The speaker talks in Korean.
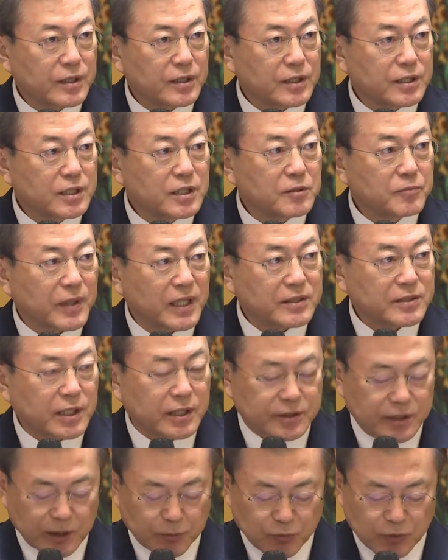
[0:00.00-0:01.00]
긴급한
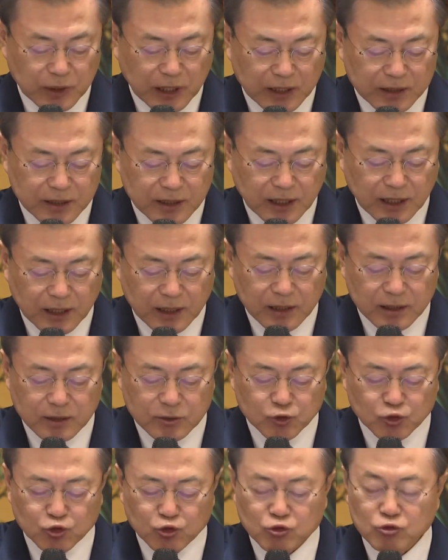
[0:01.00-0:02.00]
대책뿐 아니라
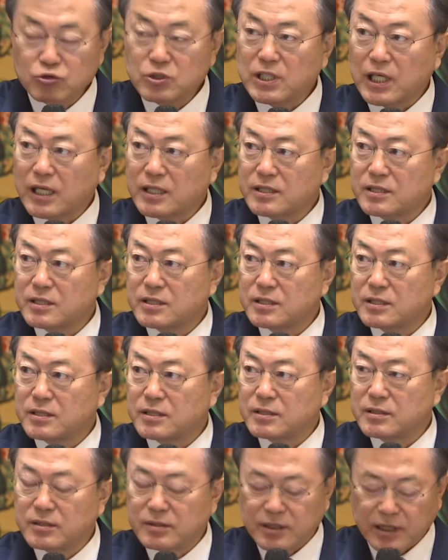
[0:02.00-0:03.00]
중장기
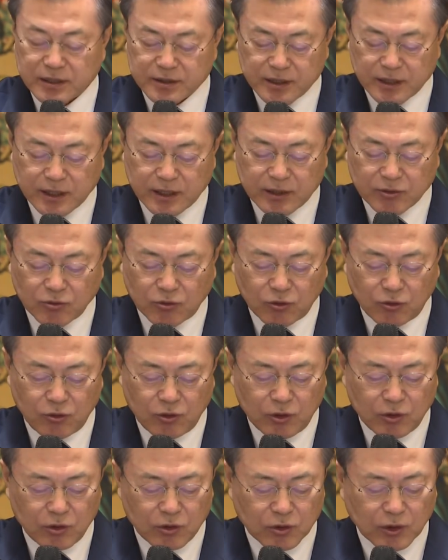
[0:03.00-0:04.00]
대책에도
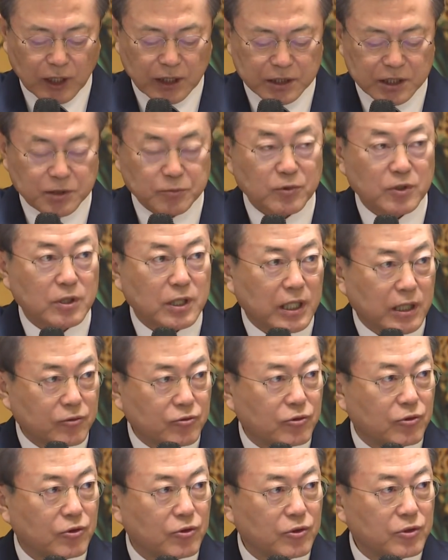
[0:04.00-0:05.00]
관심을
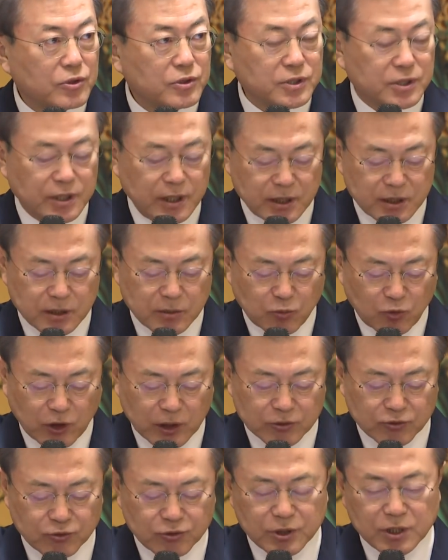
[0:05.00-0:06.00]
갖고 지혜를
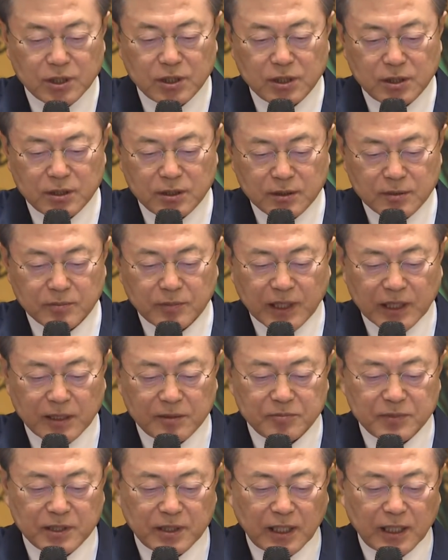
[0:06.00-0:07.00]
모아 주시기
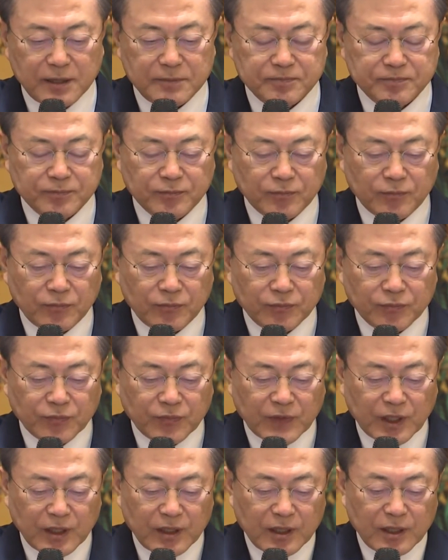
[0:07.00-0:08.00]
바랍니다.
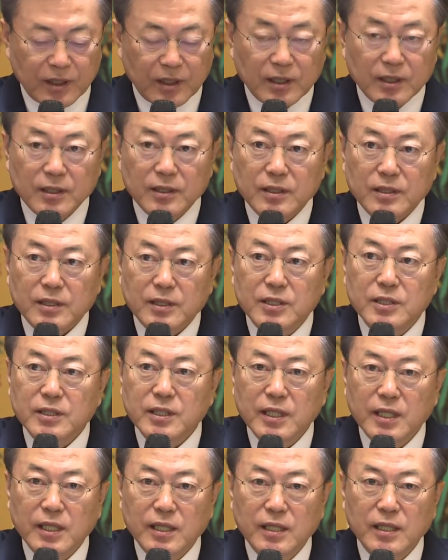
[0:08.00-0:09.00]

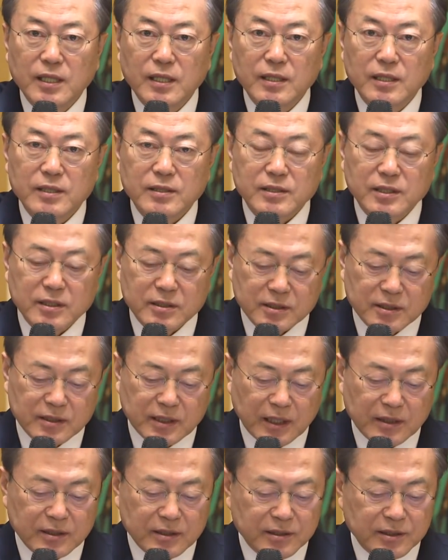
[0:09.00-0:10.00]
크게
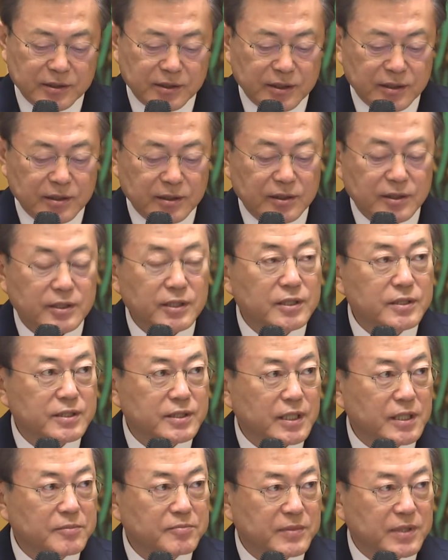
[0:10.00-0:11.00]
걱정되는 것이
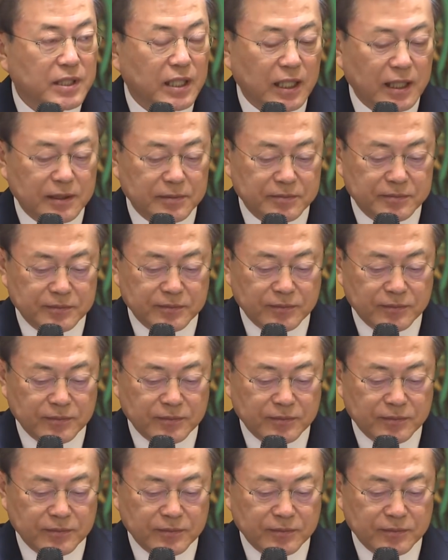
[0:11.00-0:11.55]
경제입니다.